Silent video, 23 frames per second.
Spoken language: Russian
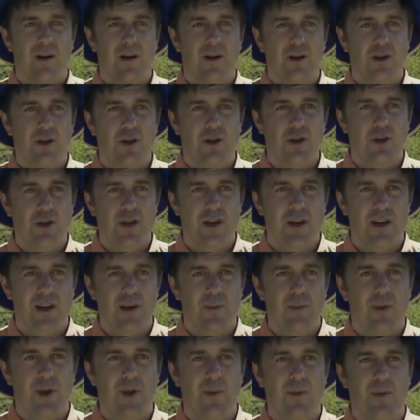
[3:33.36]
хищная
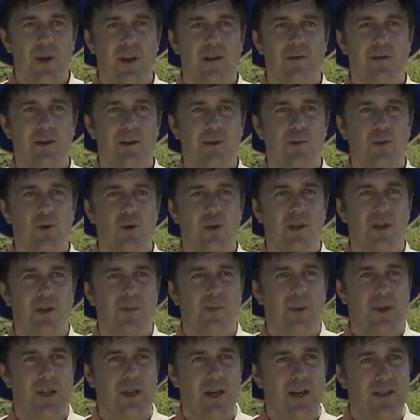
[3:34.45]
рыба имеет возможность
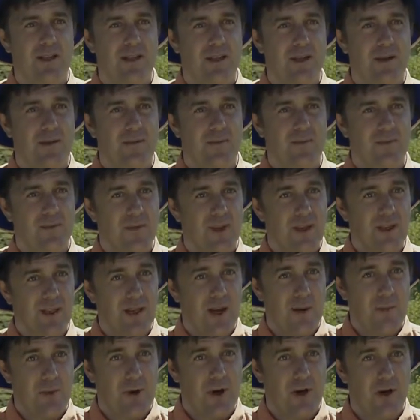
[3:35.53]
подойти на
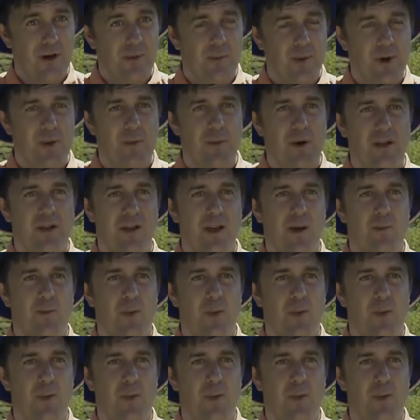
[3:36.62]
запах к приманке,